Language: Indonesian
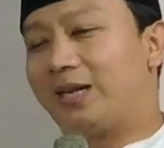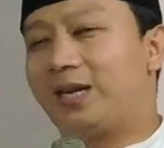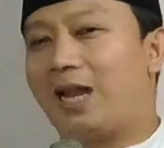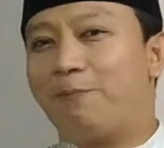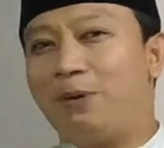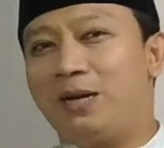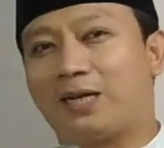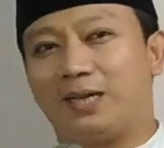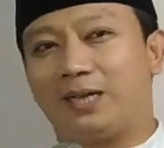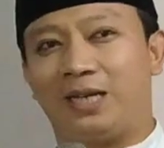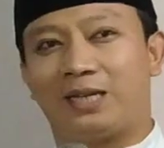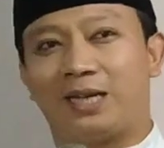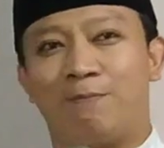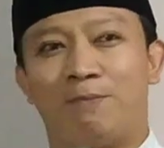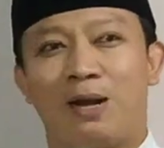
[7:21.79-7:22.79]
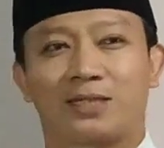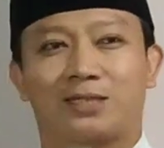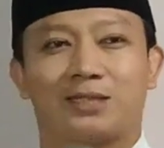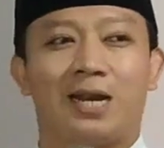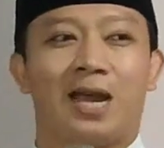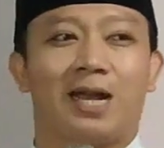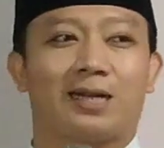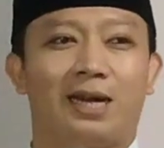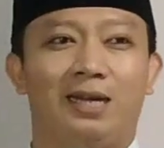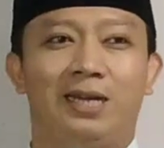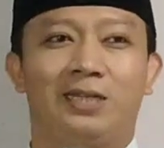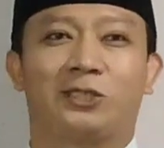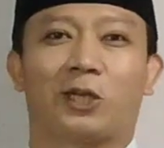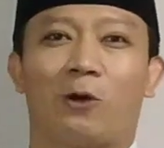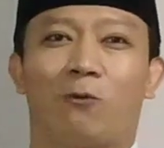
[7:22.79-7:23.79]
Nabi ketika
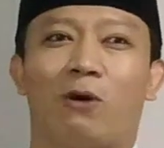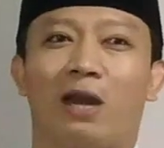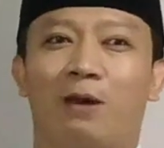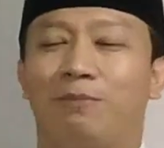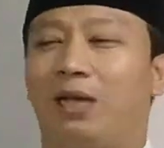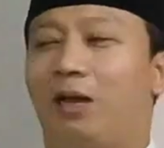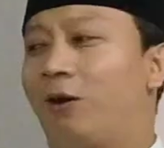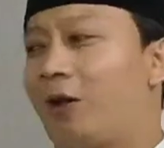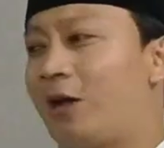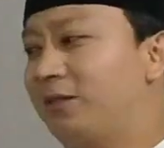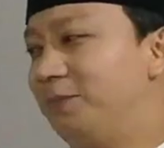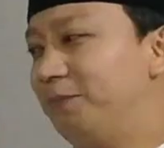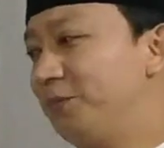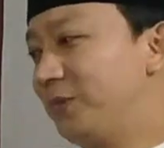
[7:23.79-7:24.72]
melaksanakan Isra wal Mi'raj,